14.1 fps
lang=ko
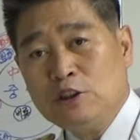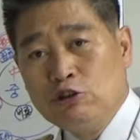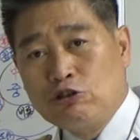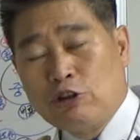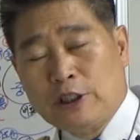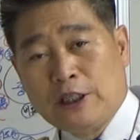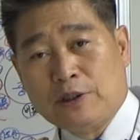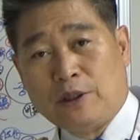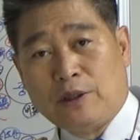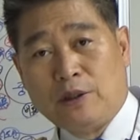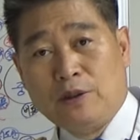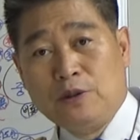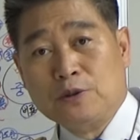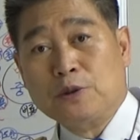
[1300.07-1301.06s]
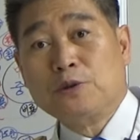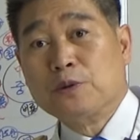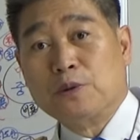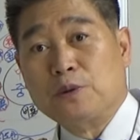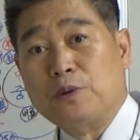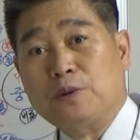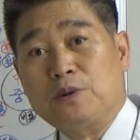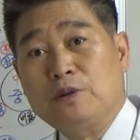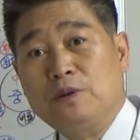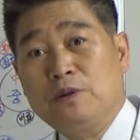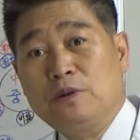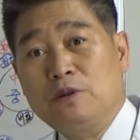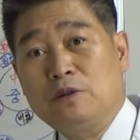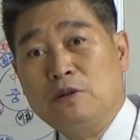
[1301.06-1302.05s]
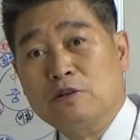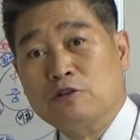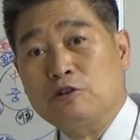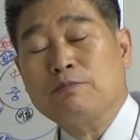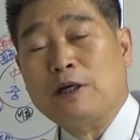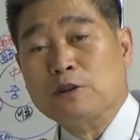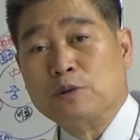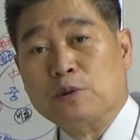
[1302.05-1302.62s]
유성에서 저쪽으로 중방